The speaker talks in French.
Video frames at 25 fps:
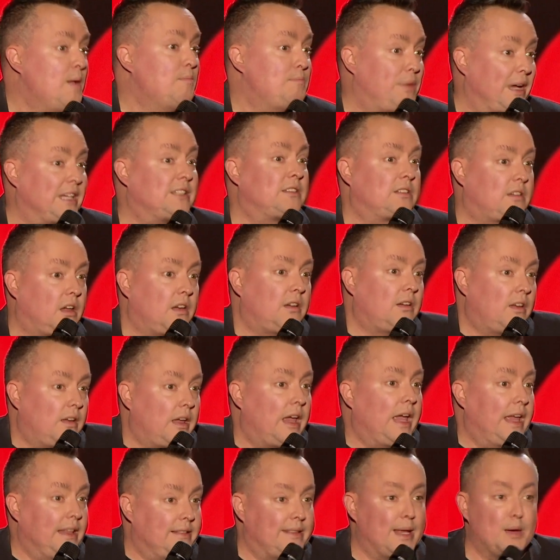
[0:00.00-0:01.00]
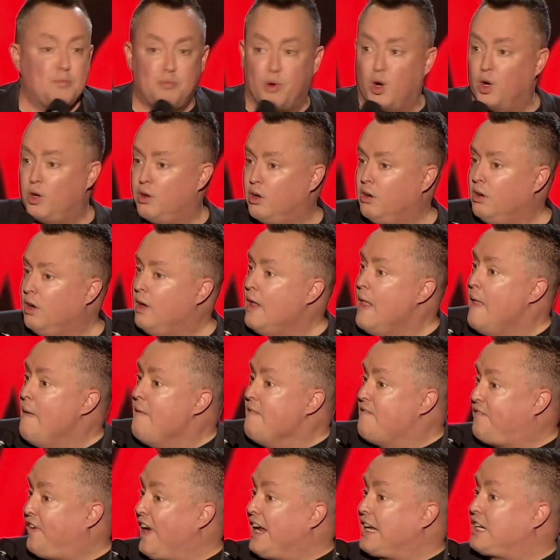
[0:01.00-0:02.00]
parce qu'elle n'était pas là.
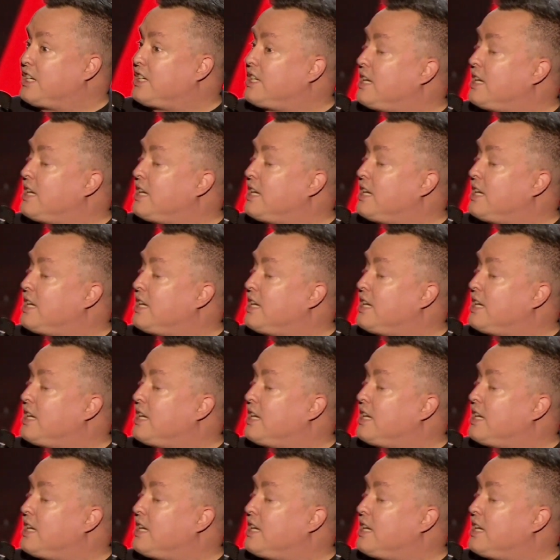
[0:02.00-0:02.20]
Fait que